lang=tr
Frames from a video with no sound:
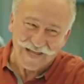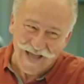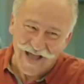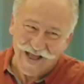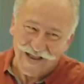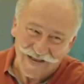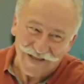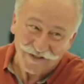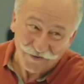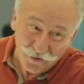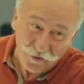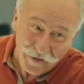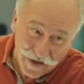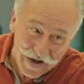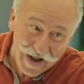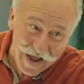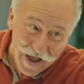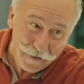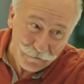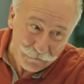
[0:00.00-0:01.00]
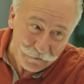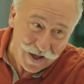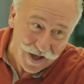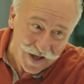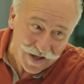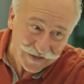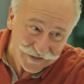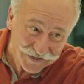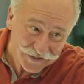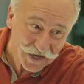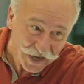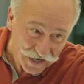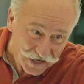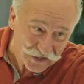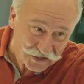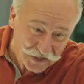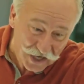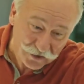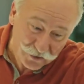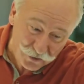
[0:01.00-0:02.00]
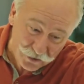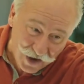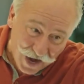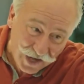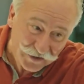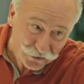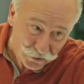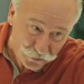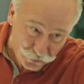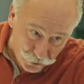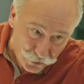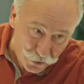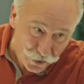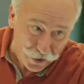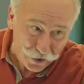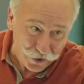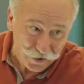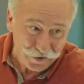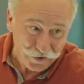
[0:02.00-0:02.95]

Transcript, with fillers: gel. Numara yapma. Canın çekiyor. Hadi yürü.